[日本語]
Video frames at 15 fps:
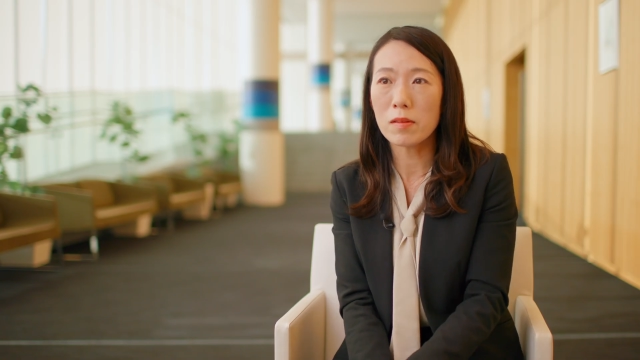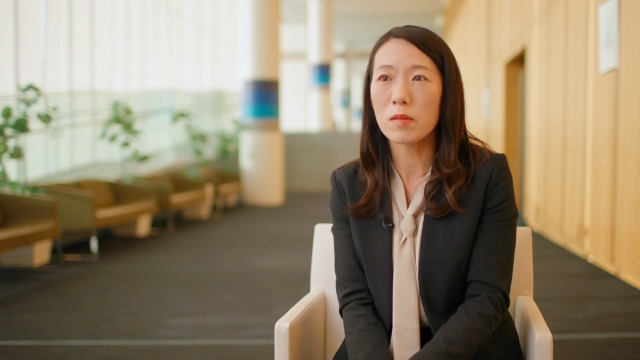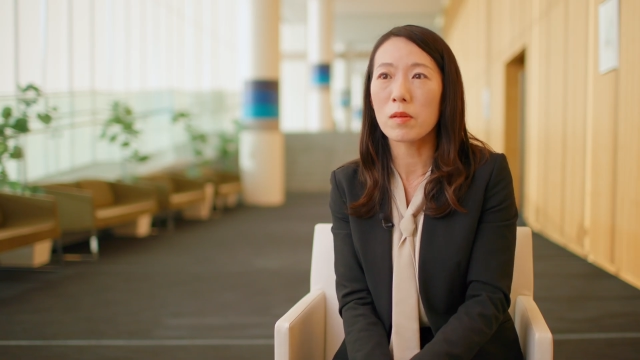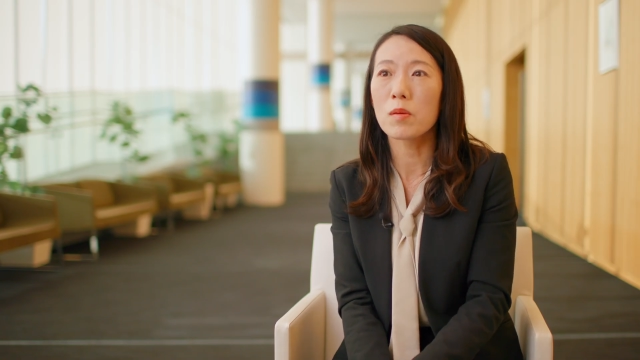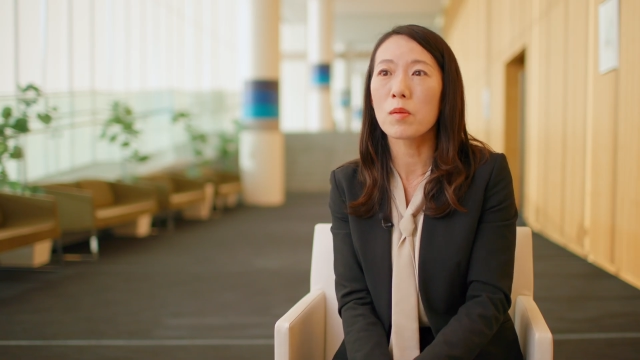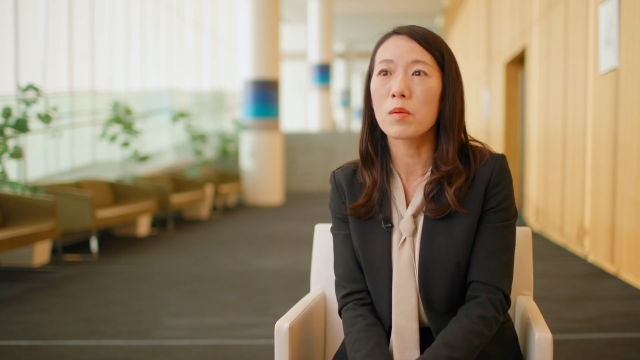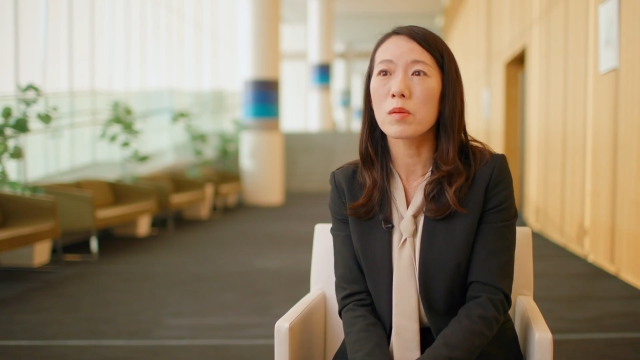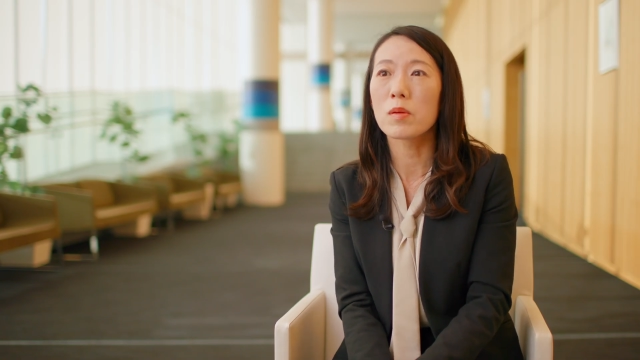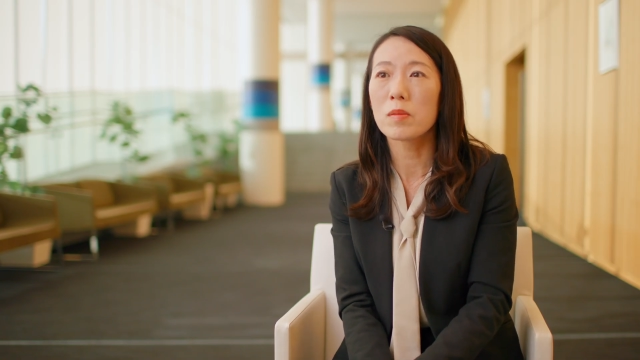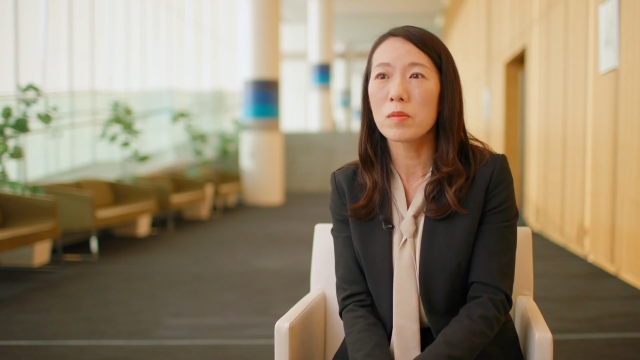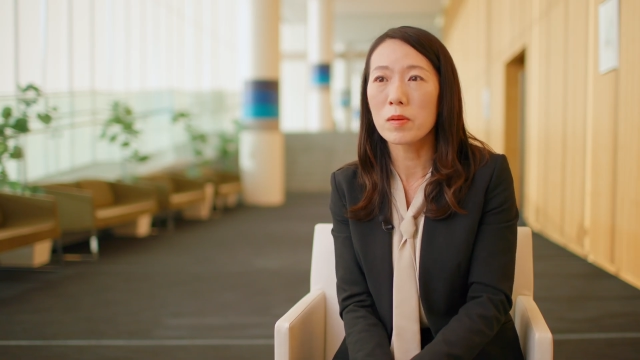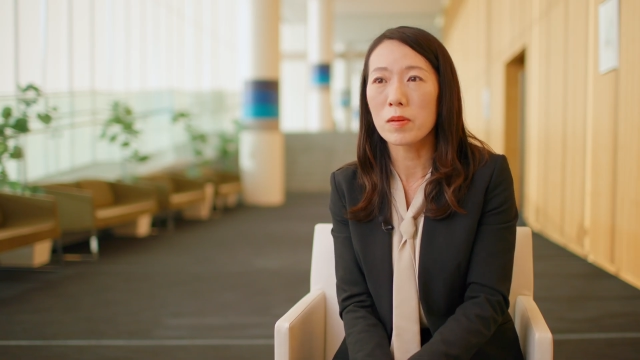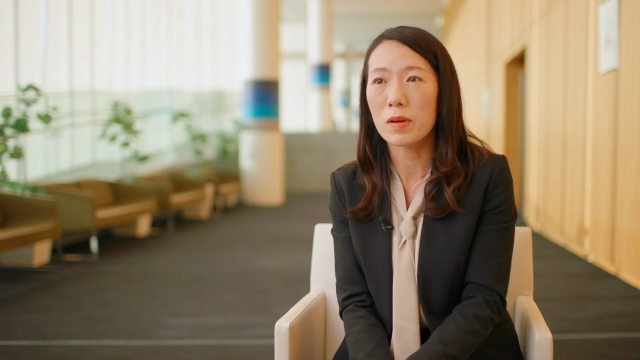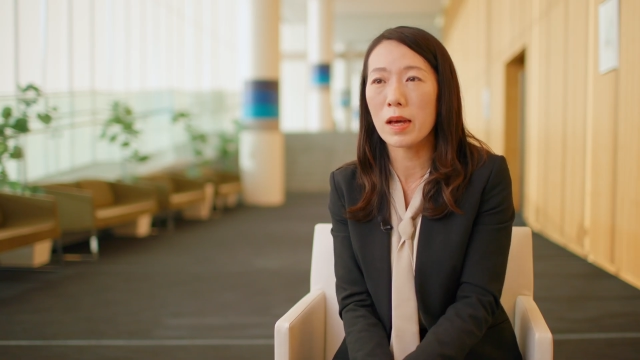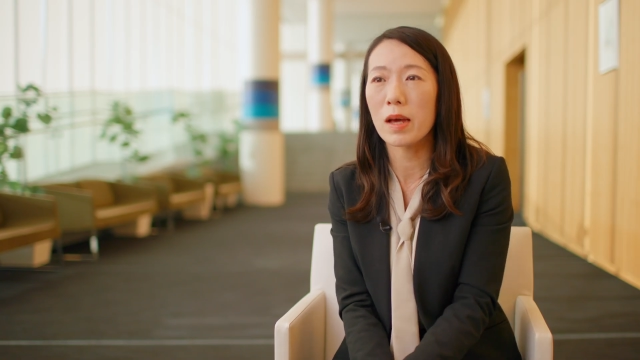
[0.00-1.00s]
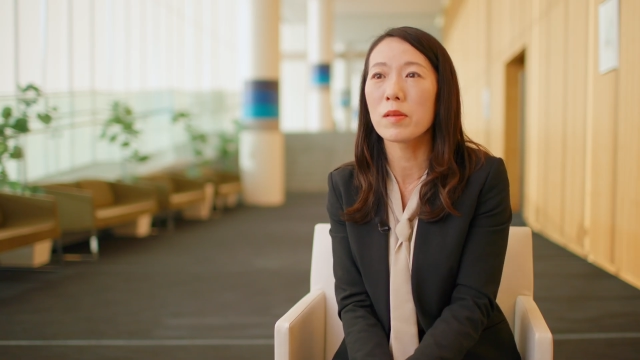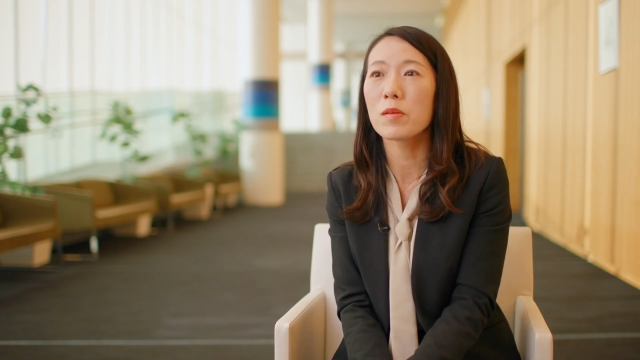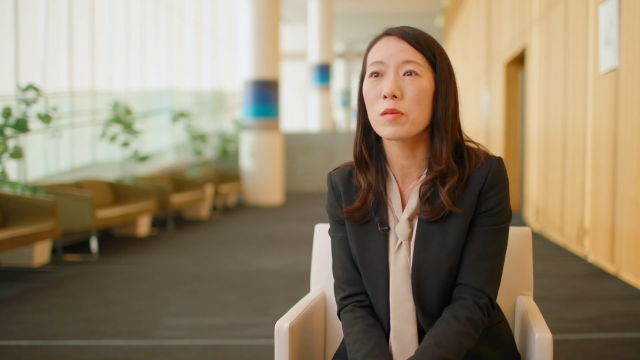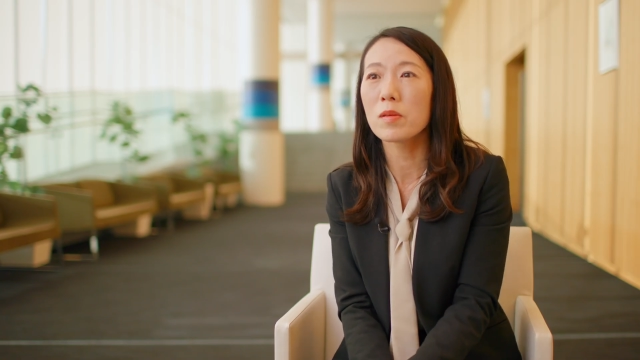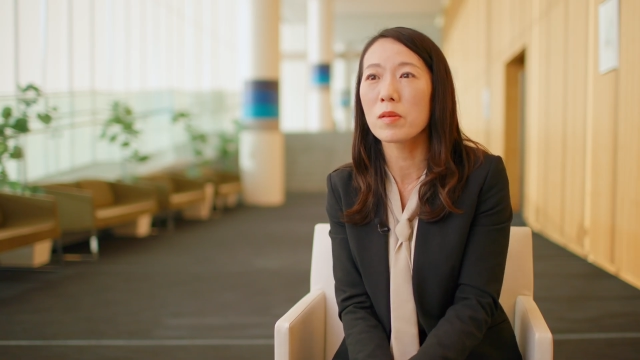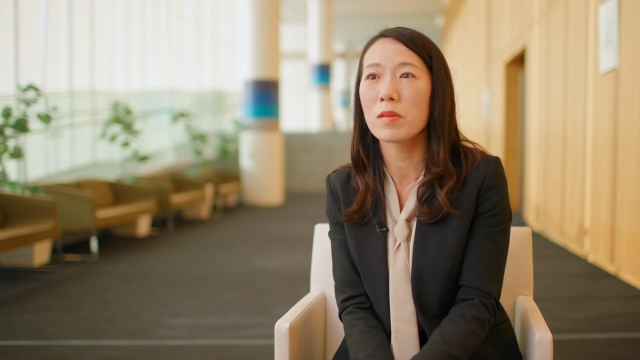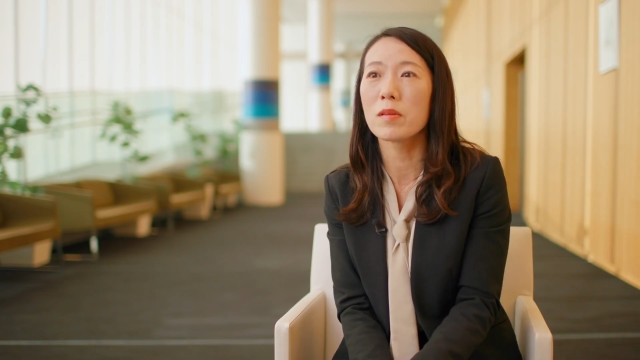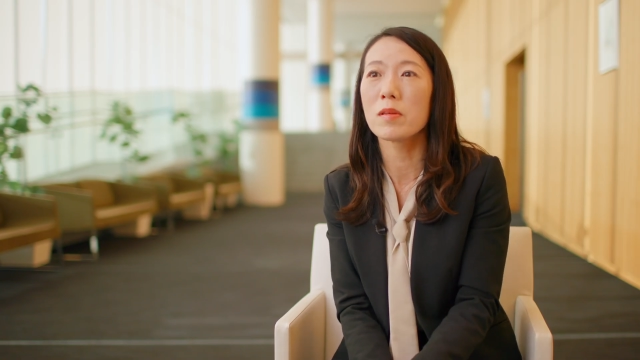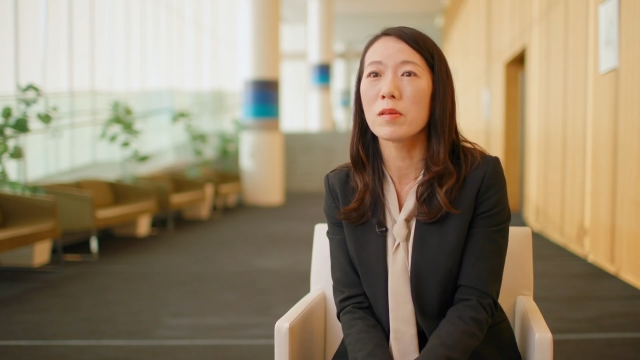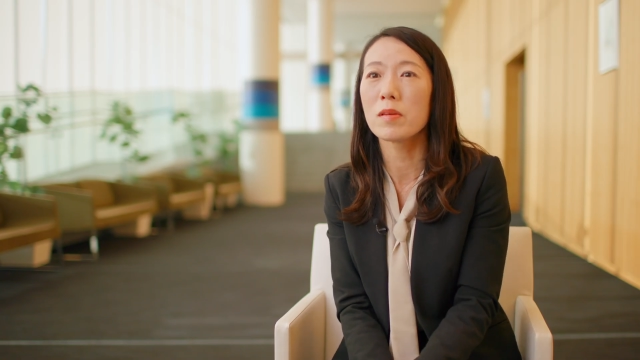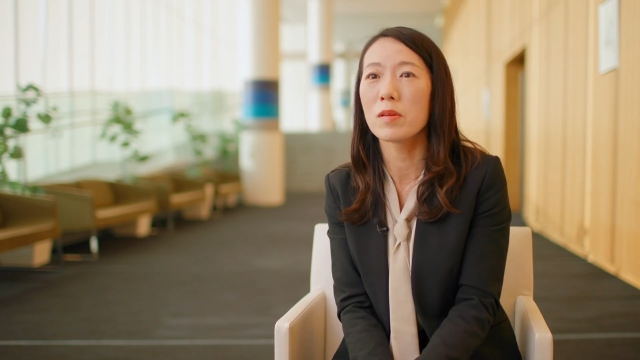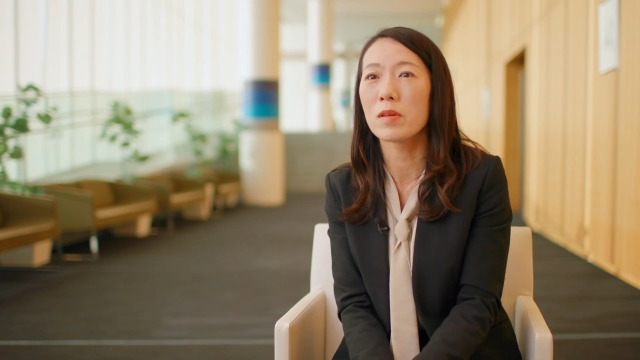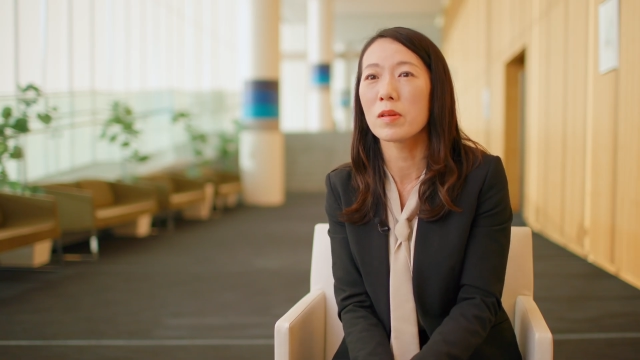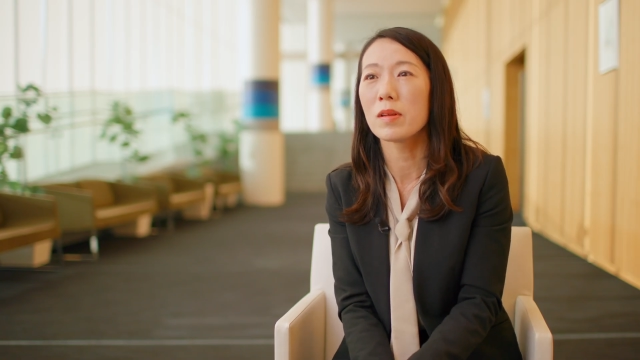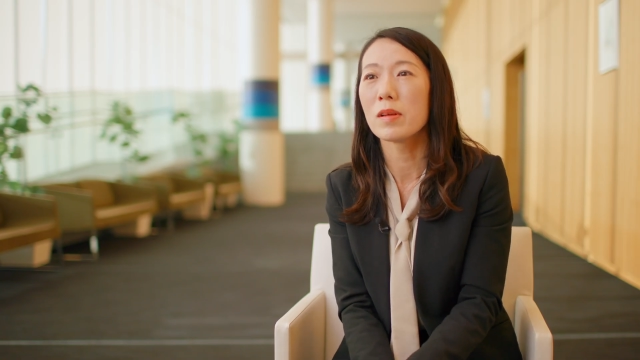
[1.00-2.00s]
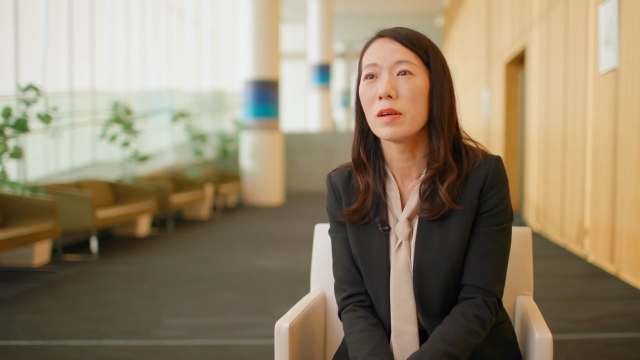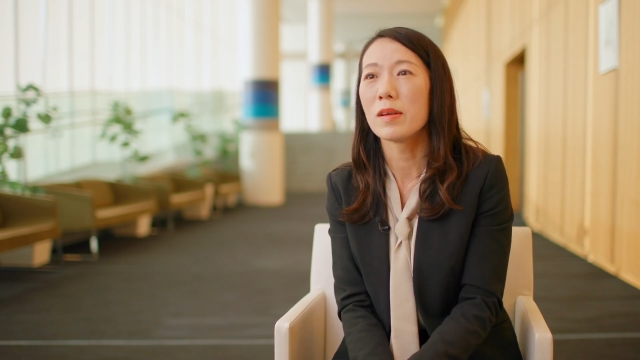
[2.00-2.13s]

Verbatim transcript: すということを継続する